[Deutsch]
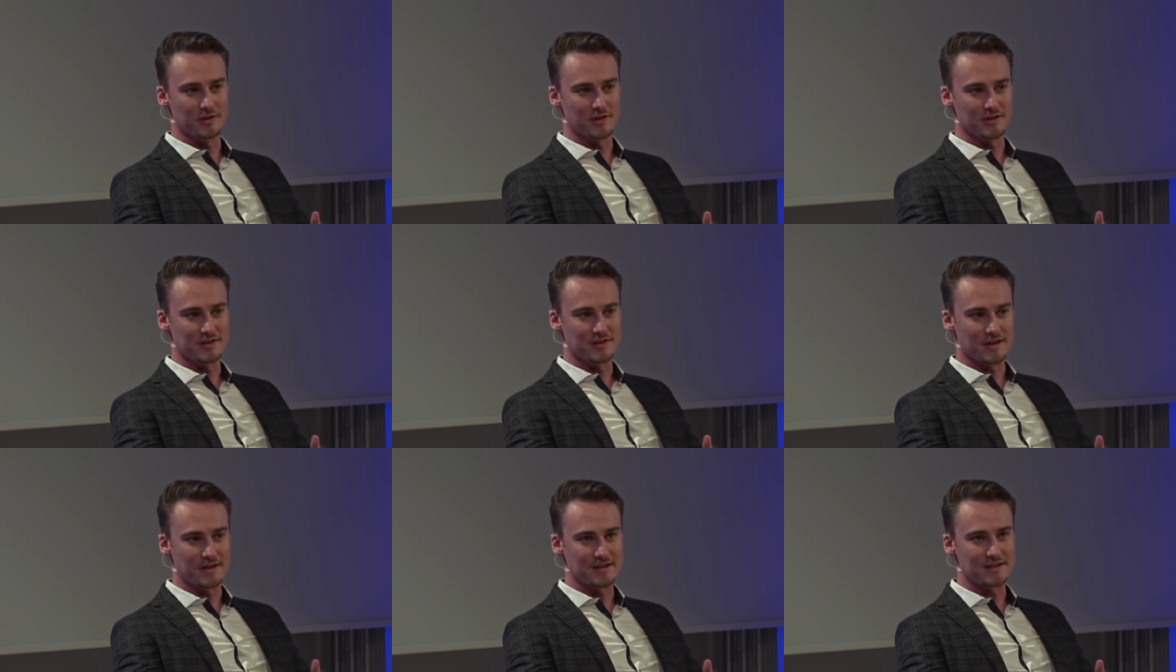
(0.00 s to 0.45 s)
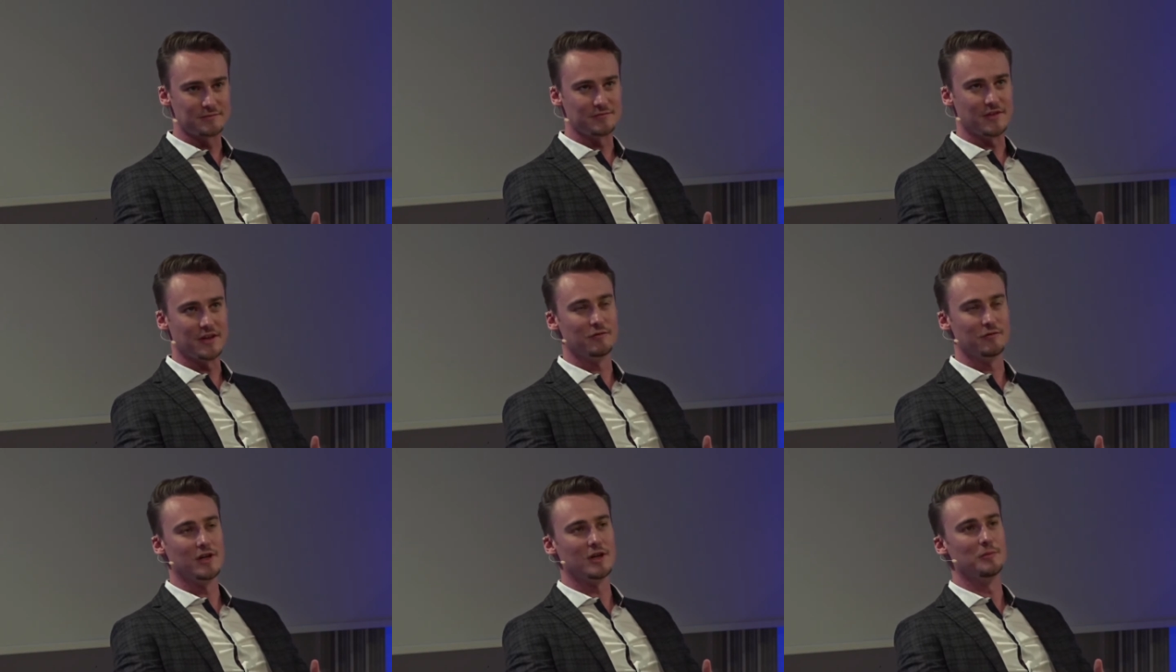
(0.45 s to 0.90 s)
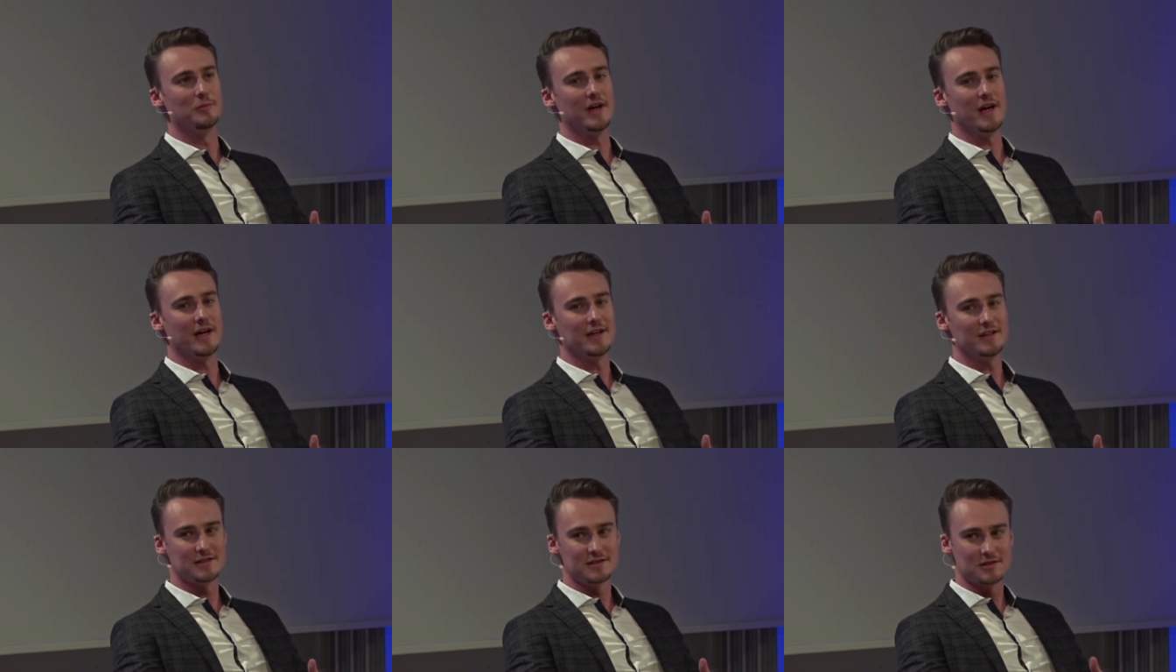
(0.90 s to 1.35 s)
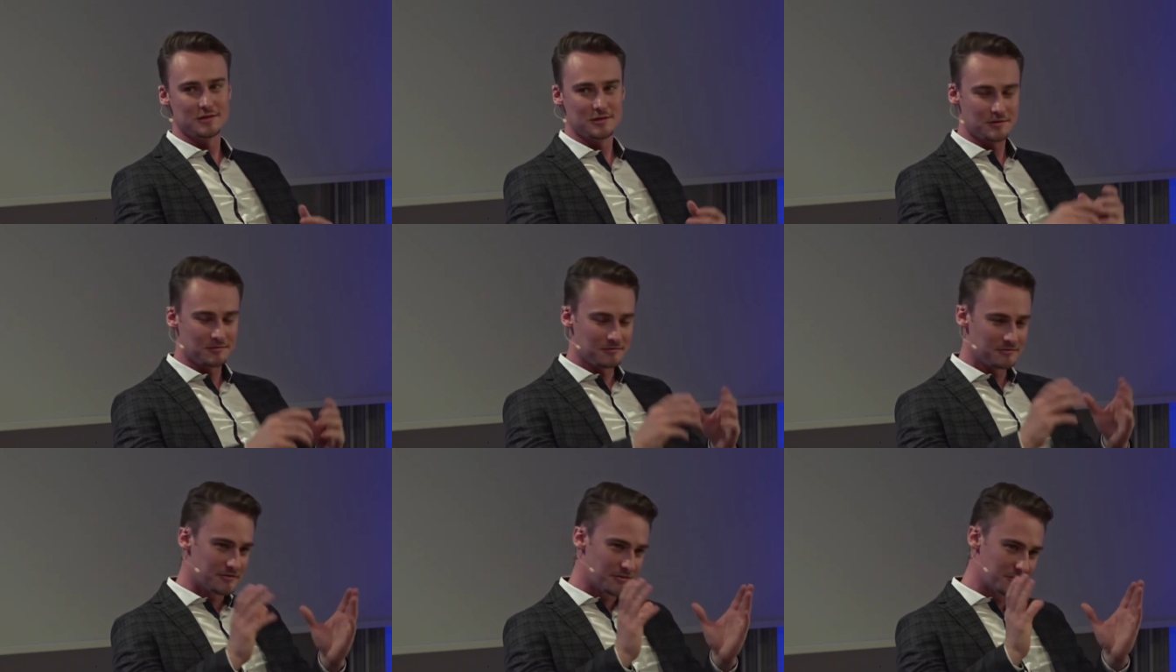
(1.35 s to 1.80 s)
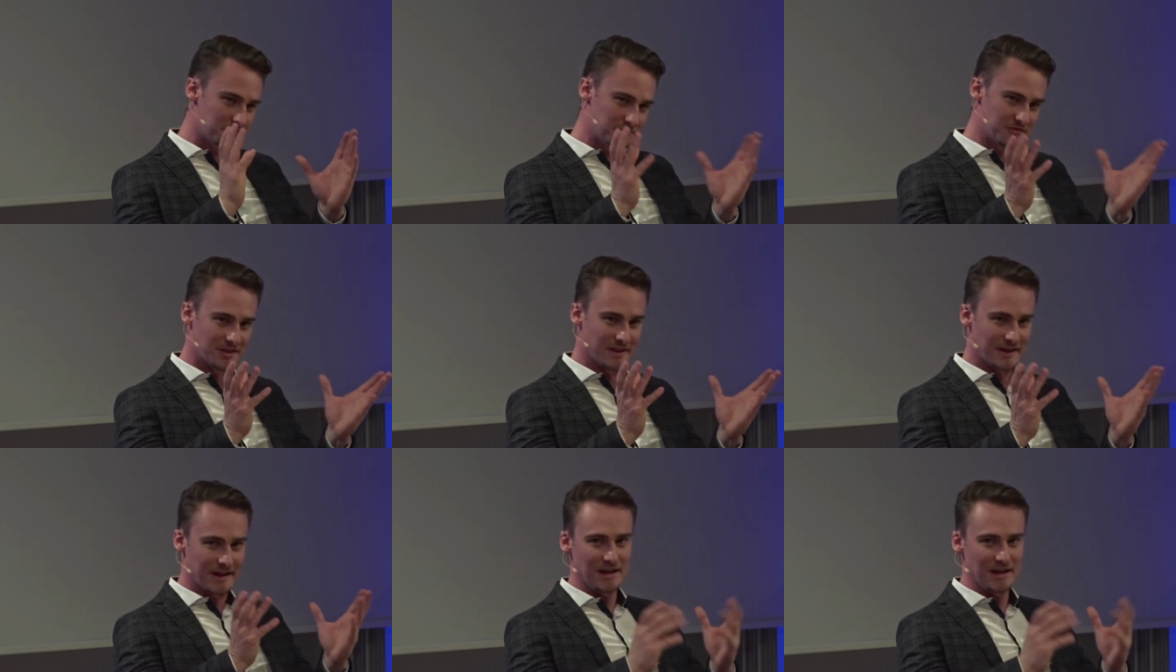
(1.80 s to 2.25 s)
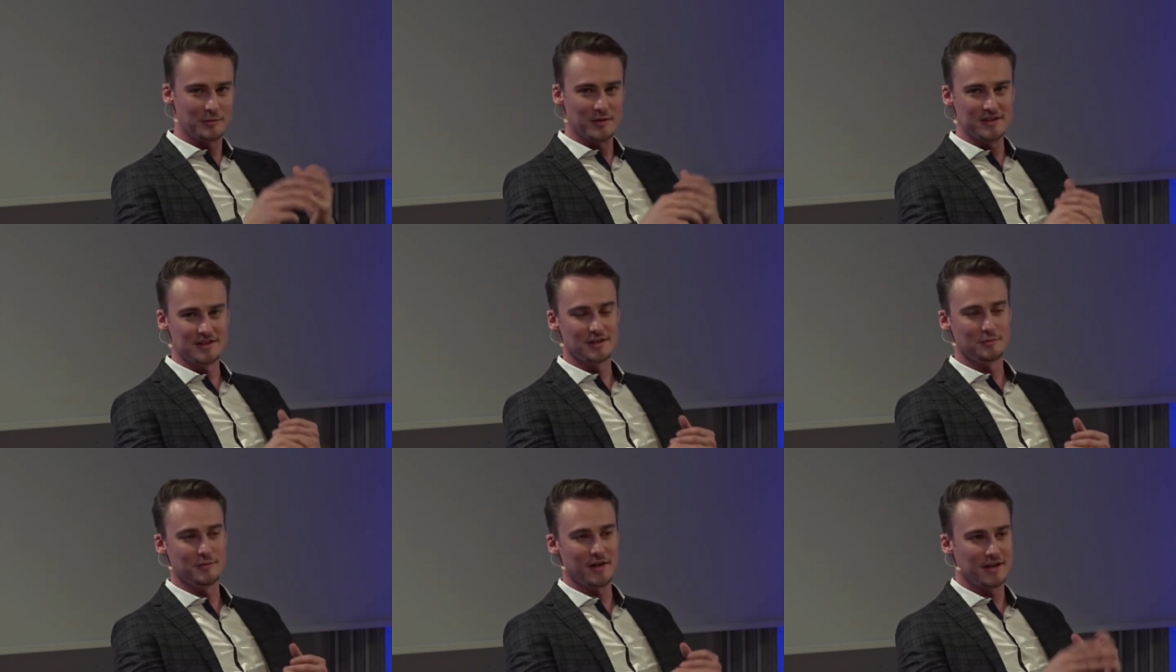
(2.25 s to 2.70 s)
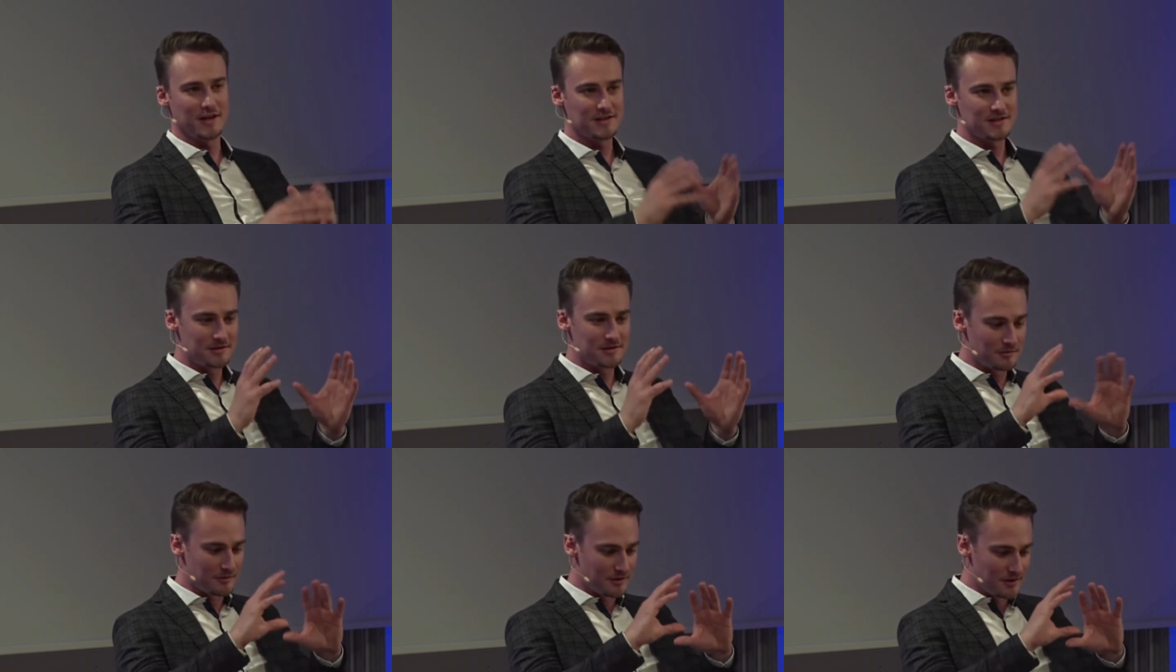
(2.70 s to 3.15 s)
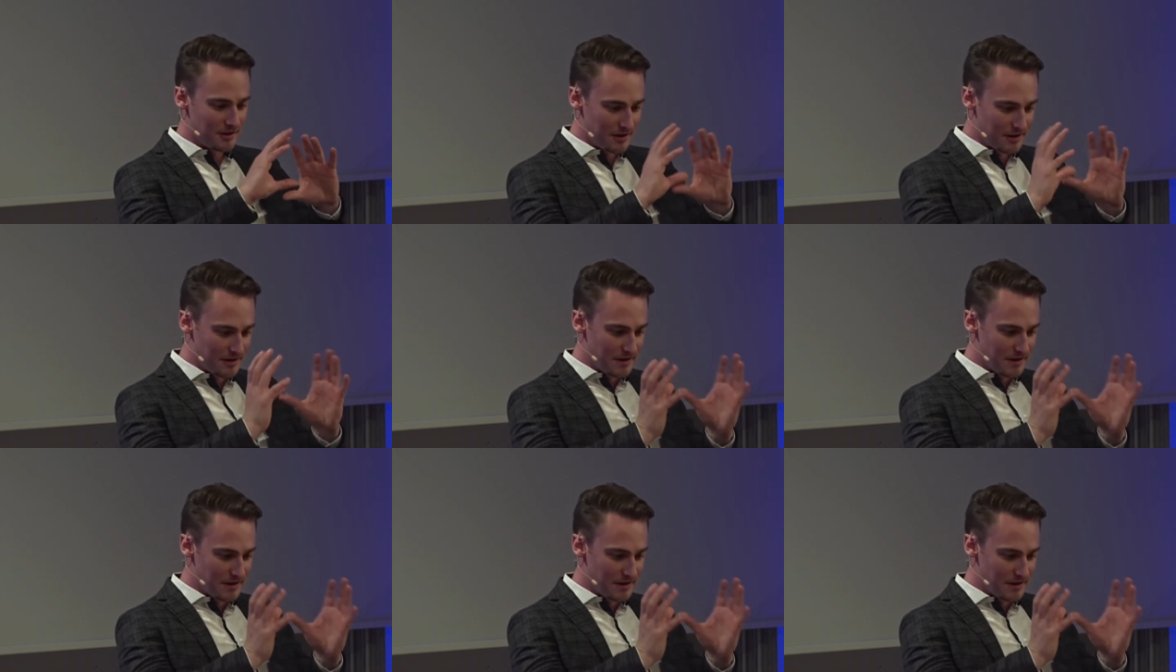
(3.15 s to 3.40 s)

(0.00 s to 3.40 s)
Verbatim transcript: Das heißt, wenn wir im engst, regelmäßig im engsten